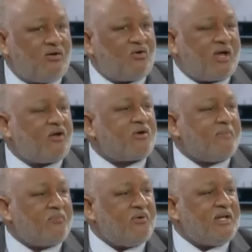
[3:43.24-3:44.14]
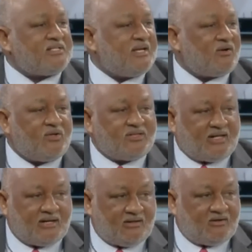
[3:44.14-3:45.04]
que, lo que corresponde hacer, lo,